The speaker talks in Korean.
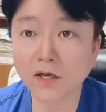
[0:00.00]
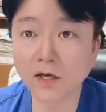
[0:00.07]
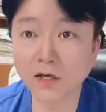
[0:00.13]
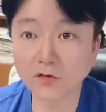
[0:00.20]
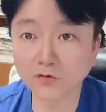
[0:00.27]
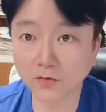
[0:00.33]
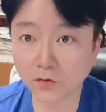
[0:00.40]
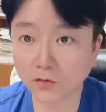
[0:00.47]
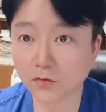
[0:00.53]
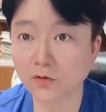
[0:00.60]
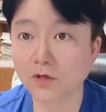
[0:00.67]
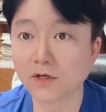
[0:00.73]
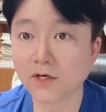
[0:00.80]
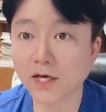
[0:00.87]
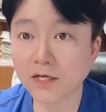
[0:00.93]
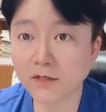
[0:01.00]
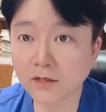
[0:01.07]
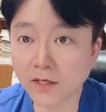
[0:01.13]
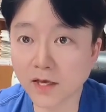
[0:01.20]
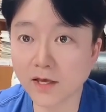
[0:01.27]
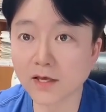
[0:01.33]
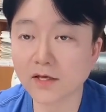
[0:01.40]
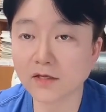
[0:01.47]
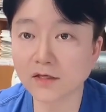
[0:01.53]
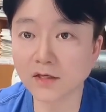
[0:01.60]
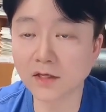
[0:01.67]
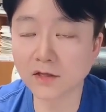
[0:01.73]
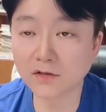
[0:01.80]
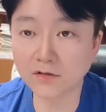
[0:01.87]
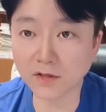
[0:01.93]
애가 죽어도 하는 게
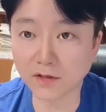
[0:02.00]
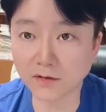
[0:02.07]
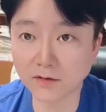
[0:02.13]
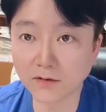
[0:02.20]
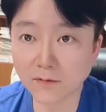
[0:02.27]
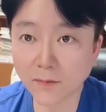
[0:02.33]
ENTJ예요